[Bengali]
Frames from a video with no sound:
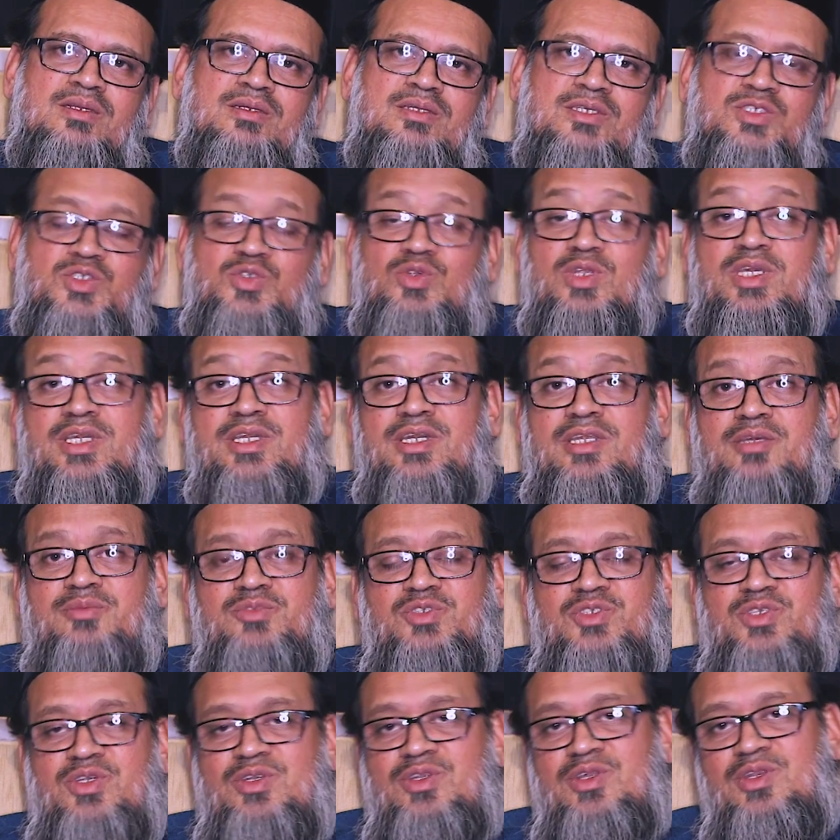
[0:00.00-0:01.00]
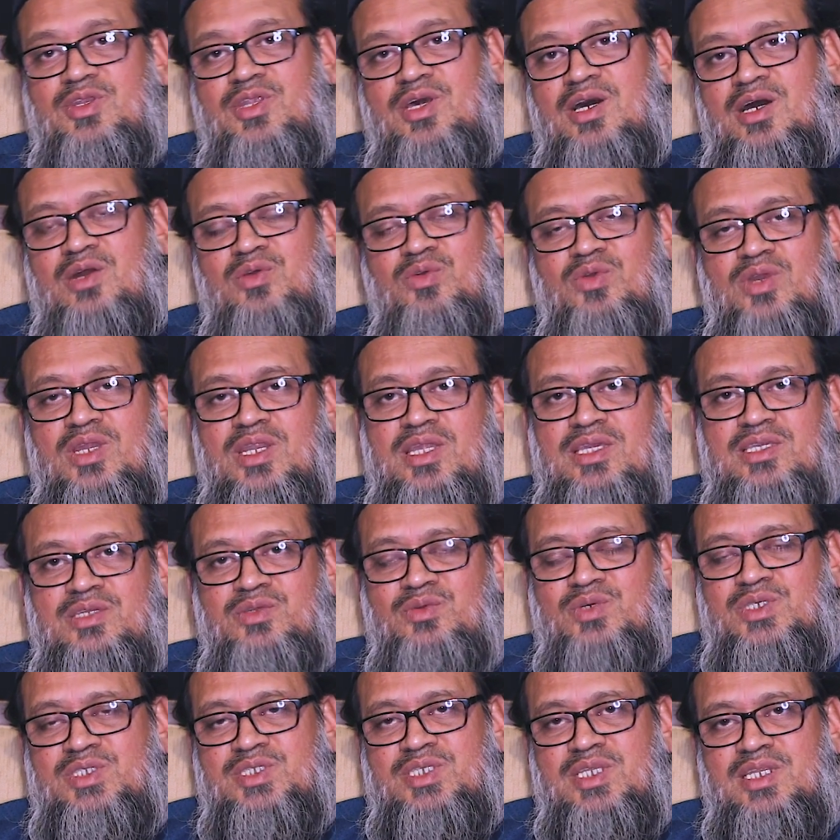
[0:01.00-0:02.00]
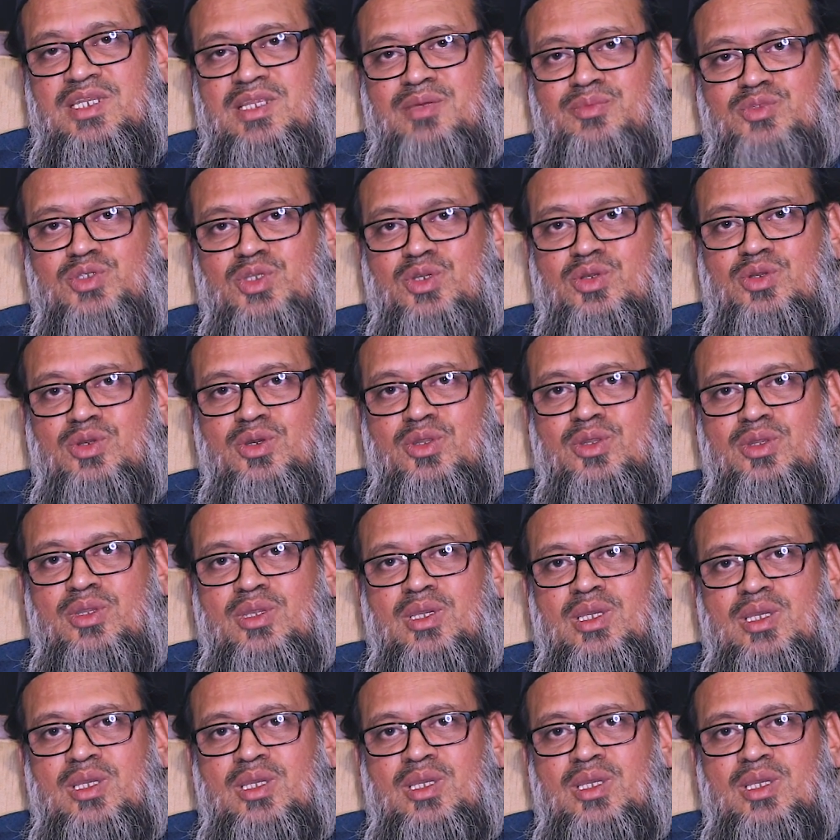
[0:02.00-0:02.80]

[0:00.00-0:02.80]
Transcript: রসুল করিম সাল্লু আলহি ওয়াসাল্লাম যখন